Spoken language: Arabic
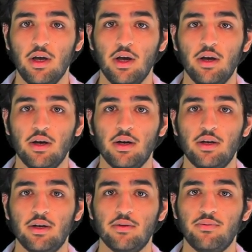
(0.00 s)

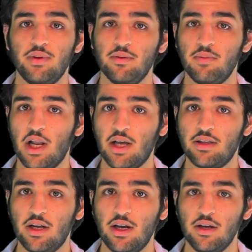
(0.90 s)
آه، في
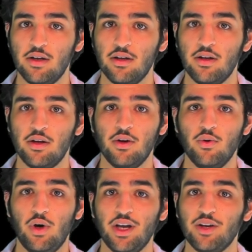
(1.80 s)
ايميلاتنا
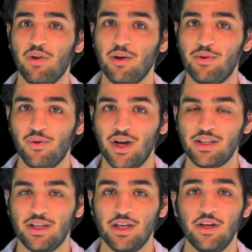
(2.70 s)
حياكم الله باي
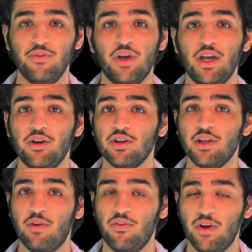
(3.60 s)
وقت في اي
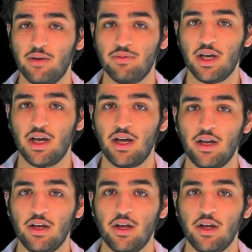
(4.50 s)
نقطه ما فهمتها